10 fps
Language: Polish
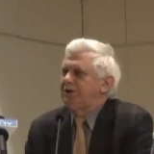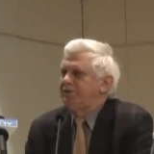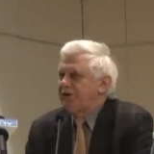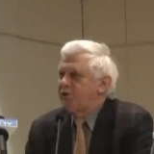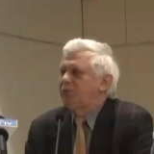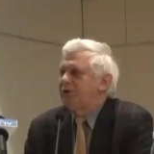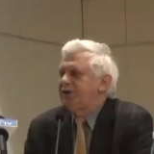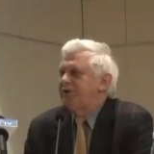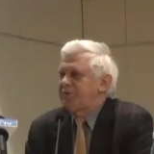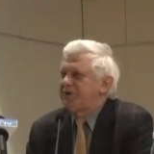referendum
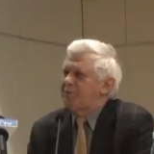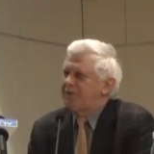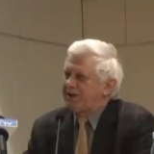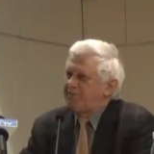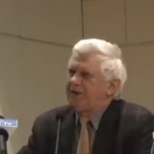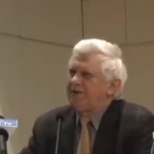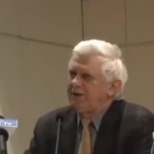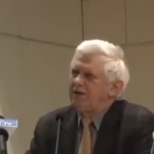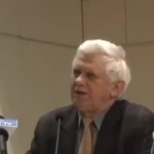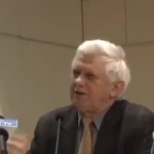kolejne przeprowadzić, bo tak Pan
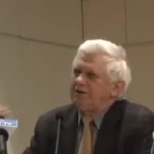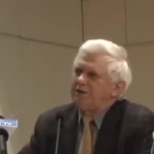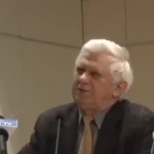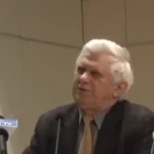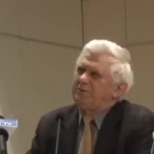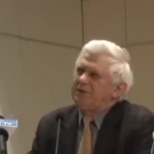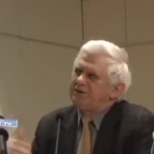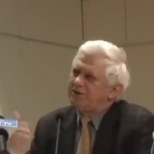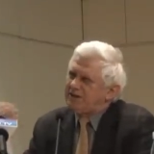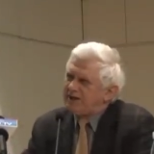jakby
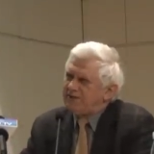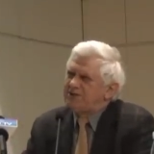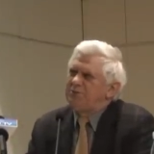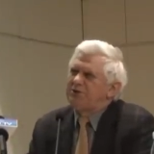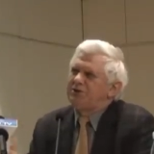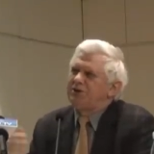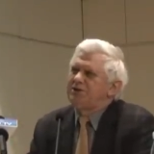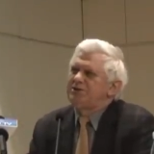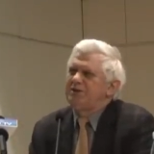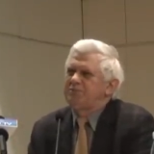naprawdę, że tak wreszcie może
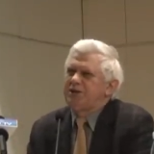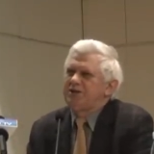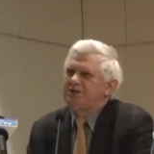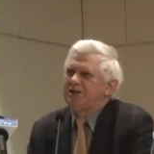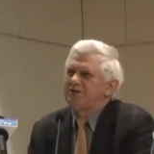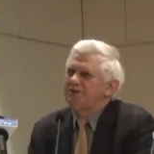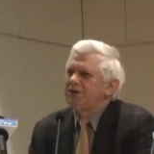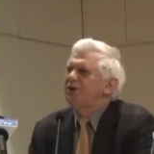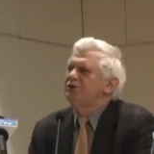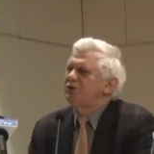teoretycznie przejdzie, ale to
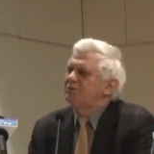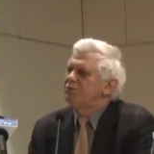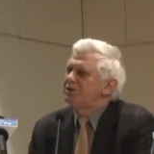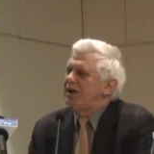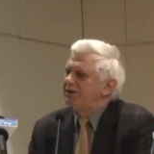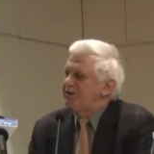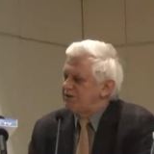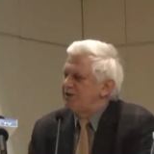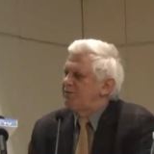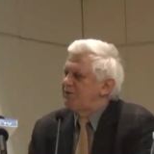nie chodzi o zmuszanie.
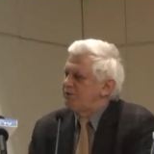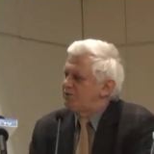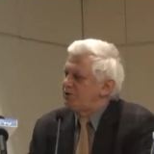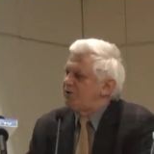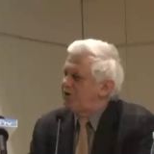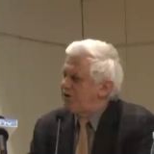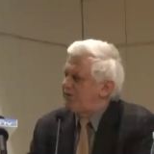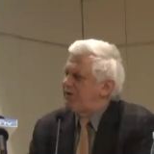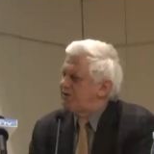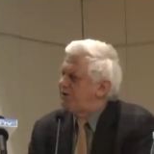Jeżeli powiedzą, że to i
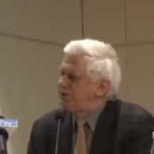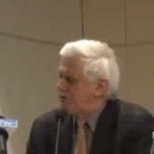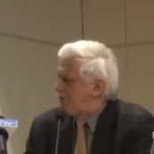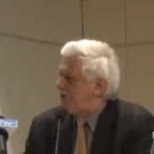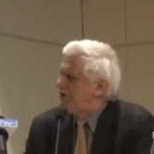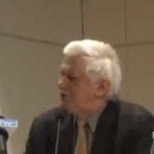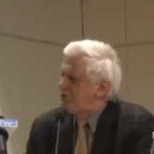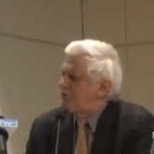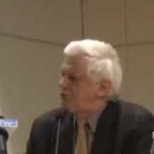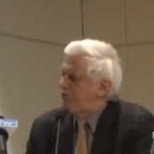nie więcej, to oni
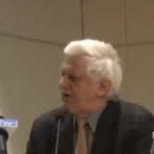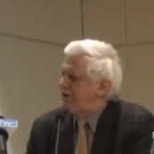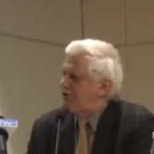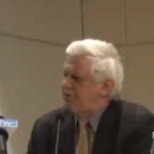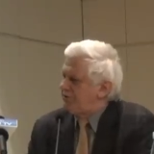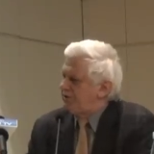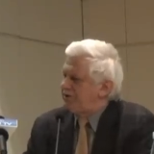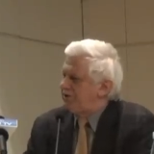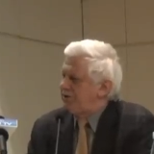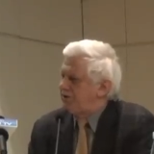są suwerenni i może
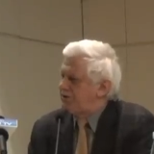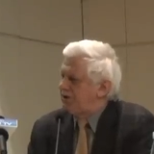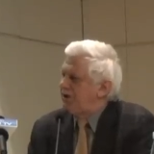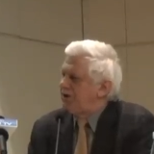więcej nie dojść.